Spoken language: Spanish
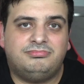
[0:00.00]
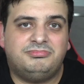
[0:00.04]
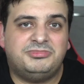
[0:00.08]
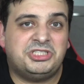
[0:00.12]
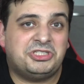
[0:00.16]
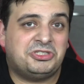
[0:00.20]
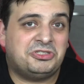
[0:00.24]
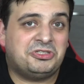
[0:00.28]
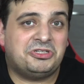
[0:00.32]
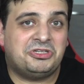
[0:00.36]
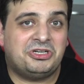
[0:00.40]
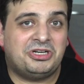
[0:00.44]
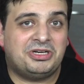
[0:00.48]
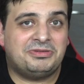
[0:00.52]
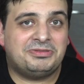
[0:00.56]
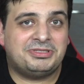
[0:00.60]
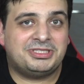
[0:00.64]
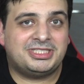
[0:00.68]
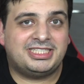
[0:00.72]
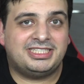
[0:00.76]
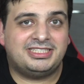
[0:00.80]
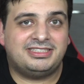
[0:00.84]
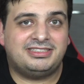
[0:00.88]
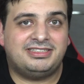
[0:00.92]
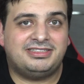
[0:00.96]
Yo no tengo nada más
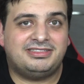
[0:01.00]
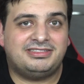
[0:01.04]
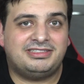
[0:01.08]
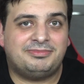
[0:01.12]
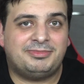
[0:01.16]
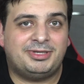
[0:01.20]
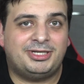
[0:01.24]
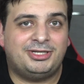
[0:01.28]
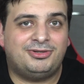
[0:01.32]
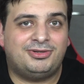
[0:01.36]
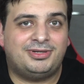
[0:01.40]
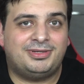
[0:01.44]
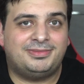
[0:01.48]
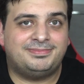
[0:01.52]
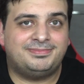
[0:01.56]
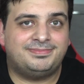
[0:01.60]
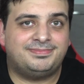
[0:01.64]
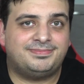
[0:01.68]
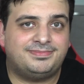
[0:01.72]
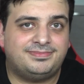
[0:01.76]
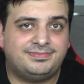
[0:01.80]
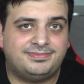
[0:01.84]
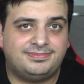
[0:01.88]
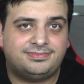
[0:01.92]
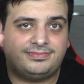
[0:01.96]
que decir de esta película.
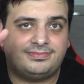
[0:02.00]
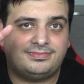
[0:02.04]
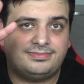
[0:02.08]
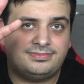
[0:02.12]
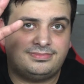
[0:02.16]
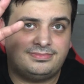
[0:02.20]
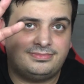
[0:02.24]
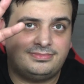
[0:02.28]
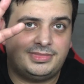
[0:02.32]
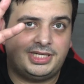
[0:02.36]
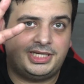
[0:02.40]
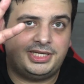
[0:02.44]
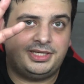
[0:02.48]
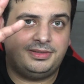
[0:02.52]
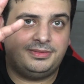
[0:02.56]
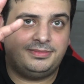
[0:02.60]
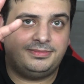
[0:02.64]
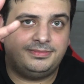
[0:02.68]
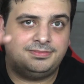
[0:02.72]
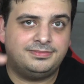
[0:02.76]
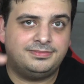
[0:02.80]
Bye.